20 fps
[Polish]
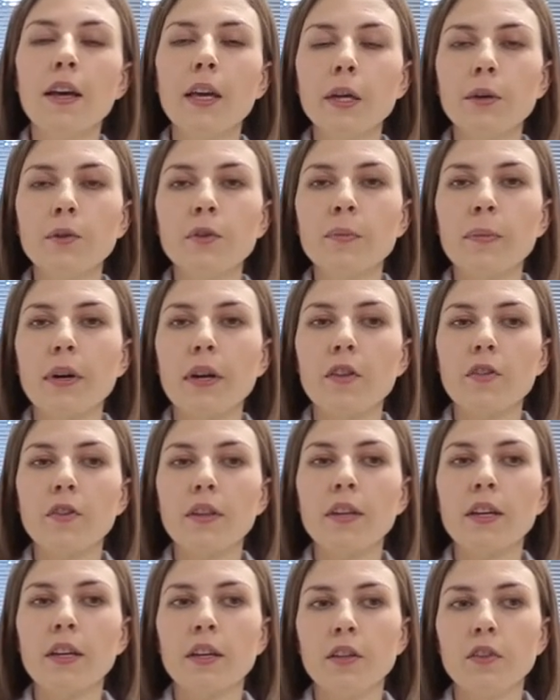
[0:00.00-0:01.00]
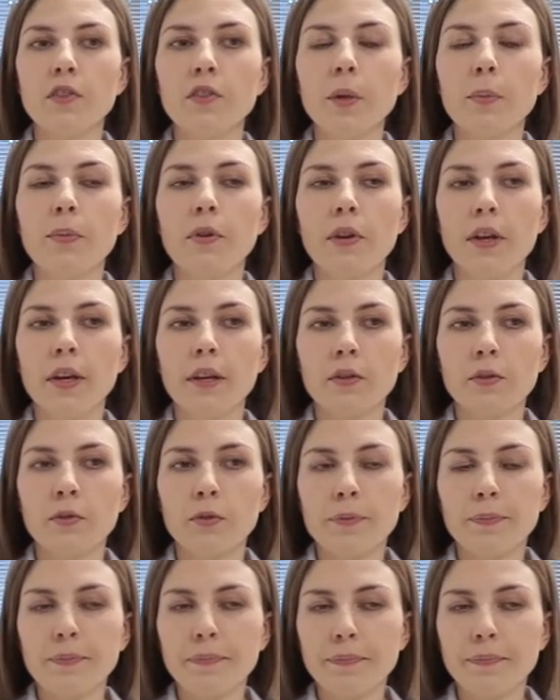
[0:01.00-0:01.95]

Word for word: jako wsparcie techniczne projektu.